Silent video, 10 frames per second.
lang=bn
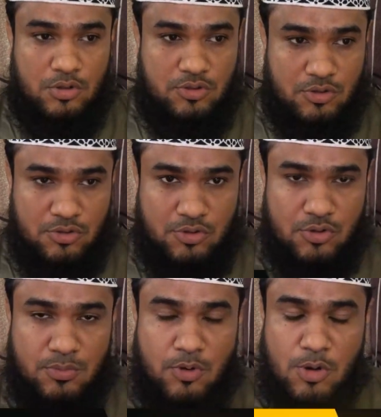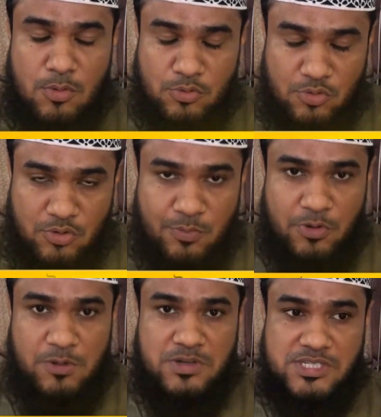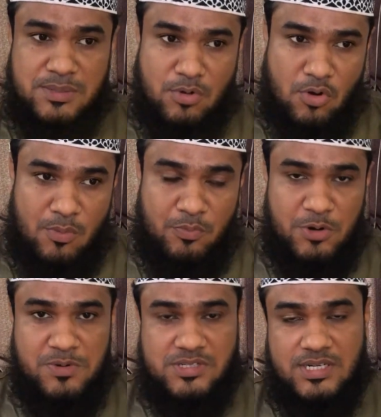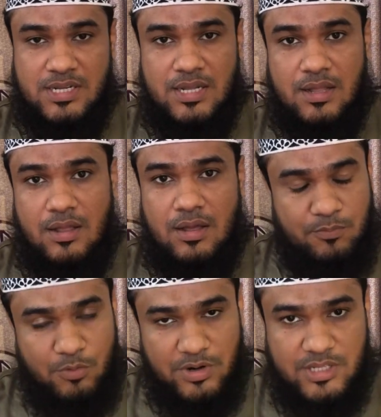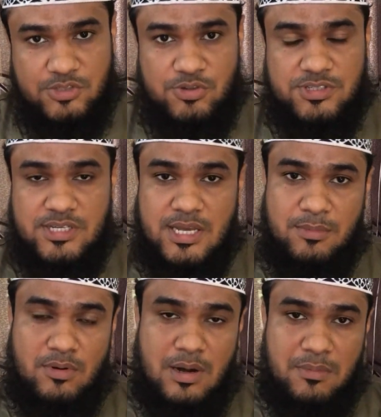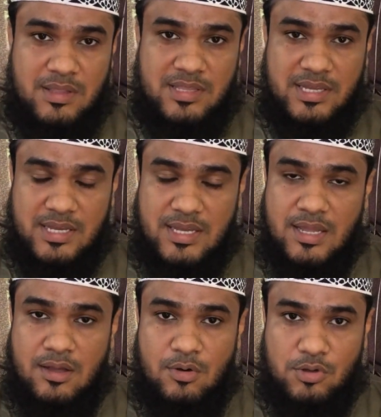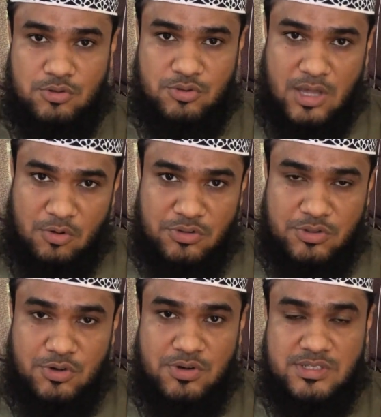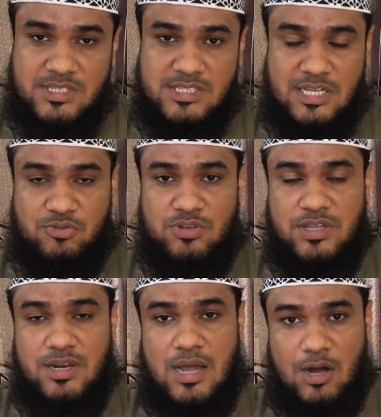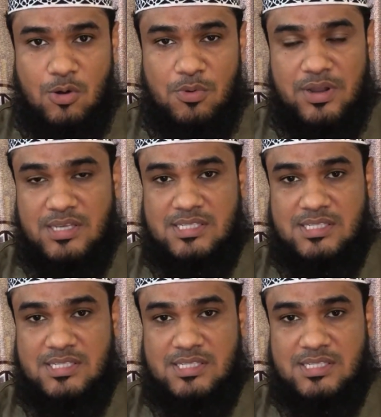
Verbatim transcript: অত্যন্ত মনোমুগ্ধকর পরিবেশে মনোরম পরিবেশে পরীক্ষা চলছে এবং আমরা দেখে অত্যন্ত আনন্দিত হয়েছি ছাত্রদের আগমনে